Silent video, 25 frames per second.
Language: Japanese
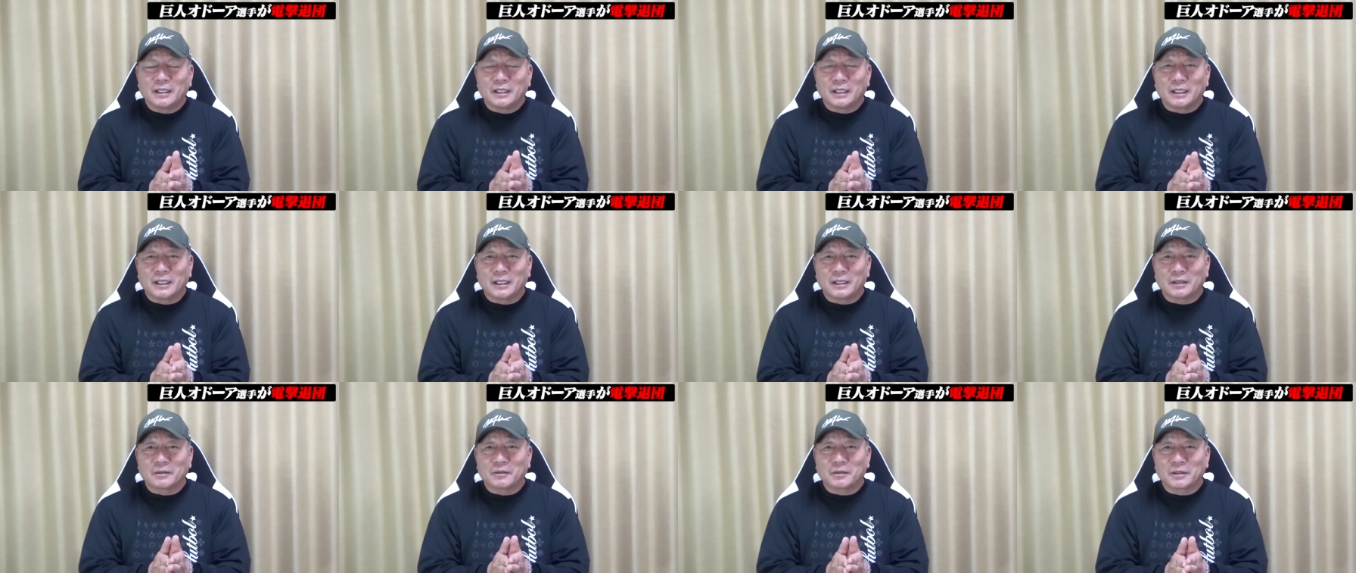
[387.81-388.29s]

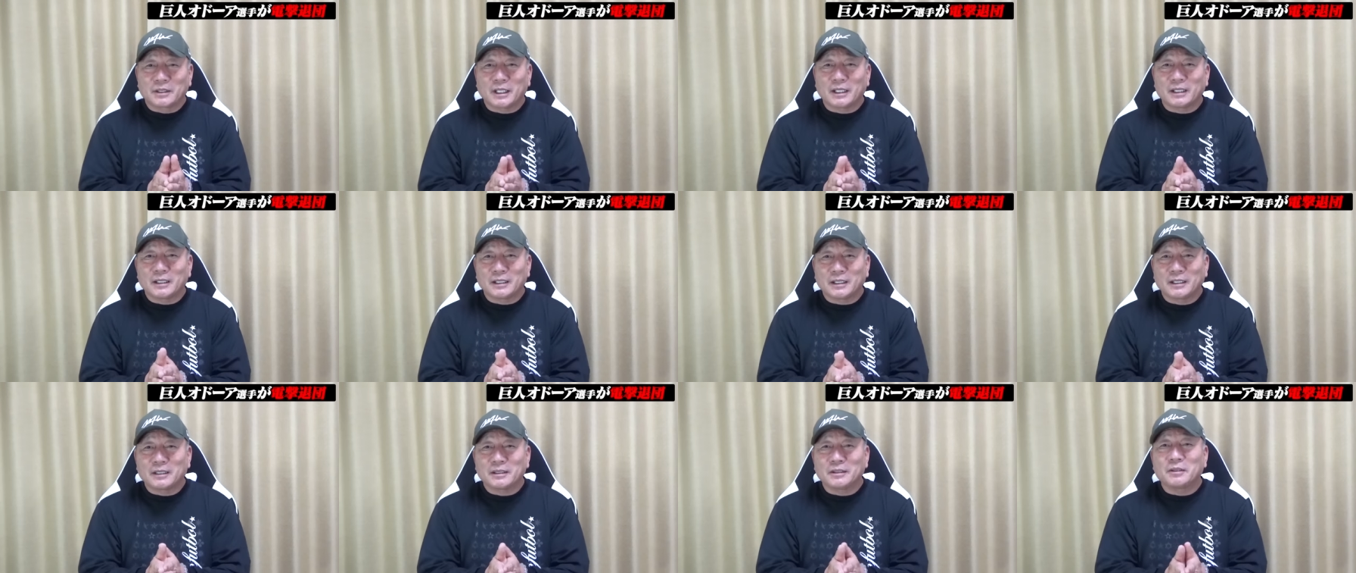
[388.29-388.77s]
あの
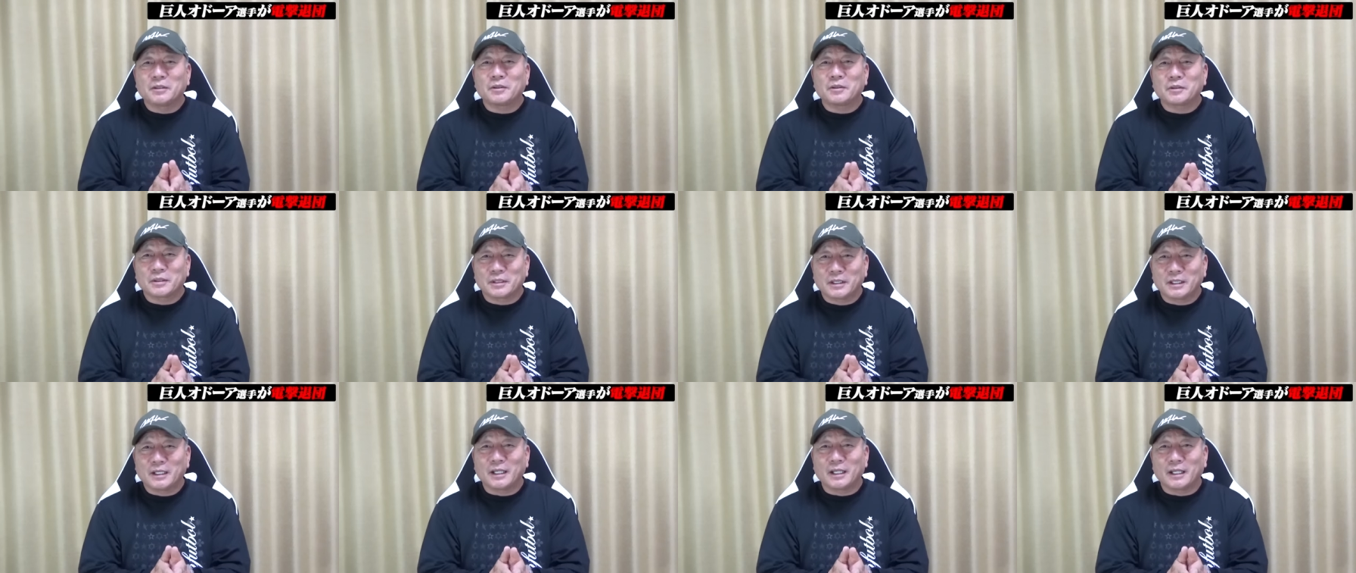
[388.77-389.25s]
対談に
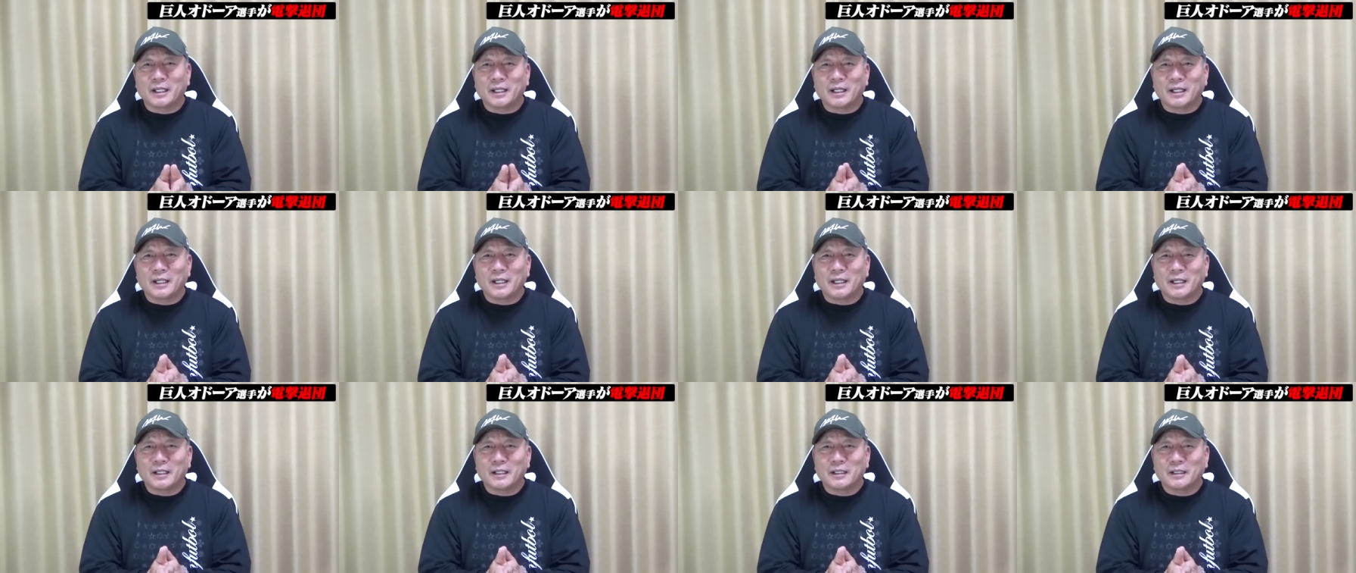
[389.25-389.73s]
よって
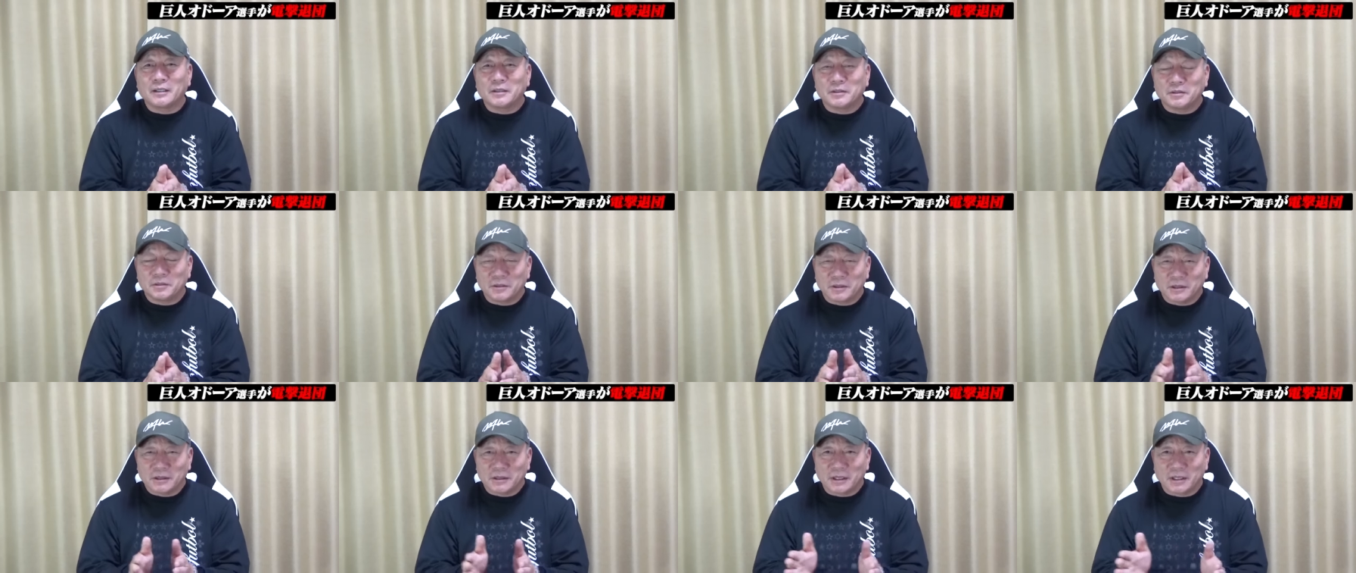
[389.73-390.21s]
非
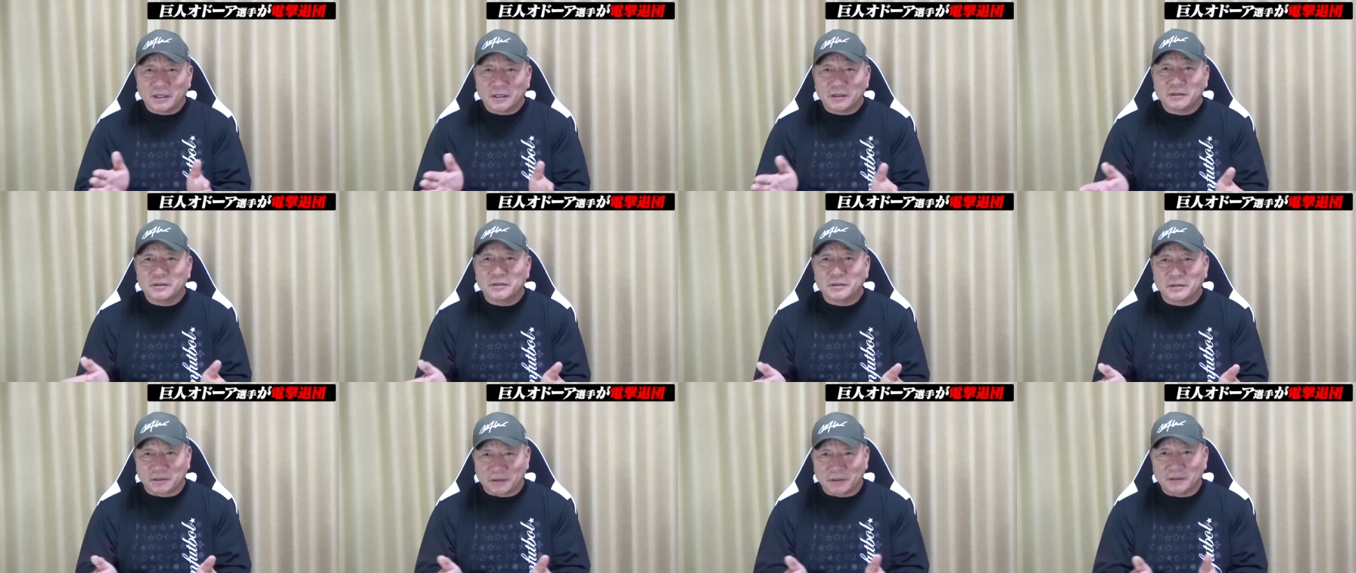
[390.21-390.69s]
常に
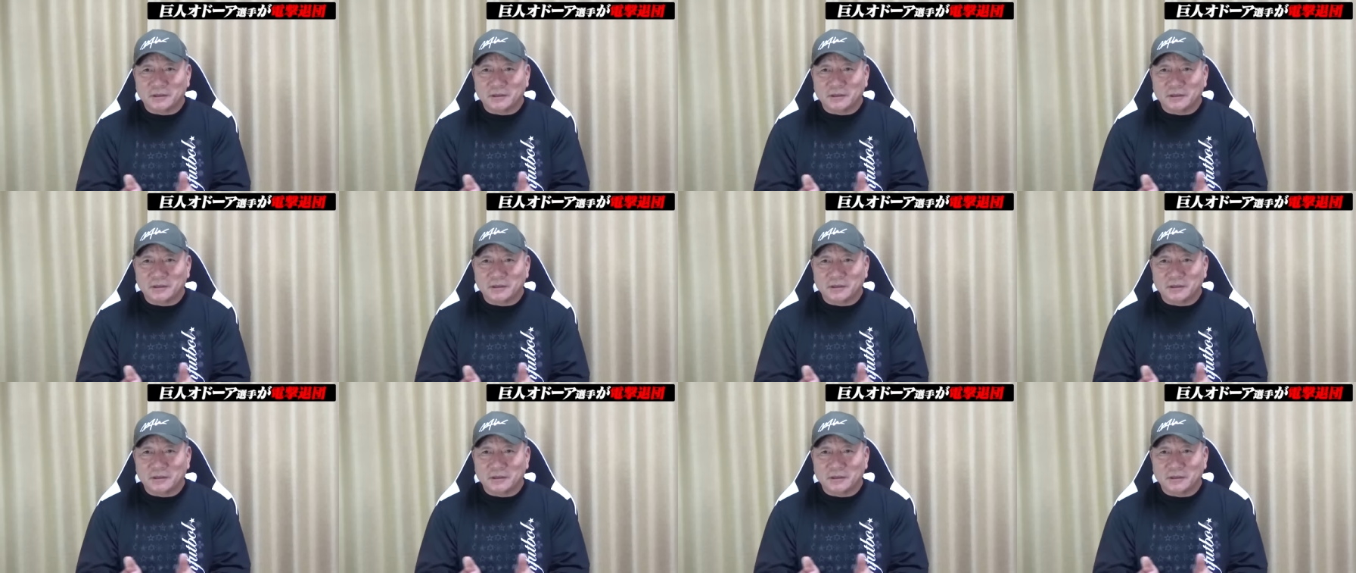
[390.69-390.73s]
チャンス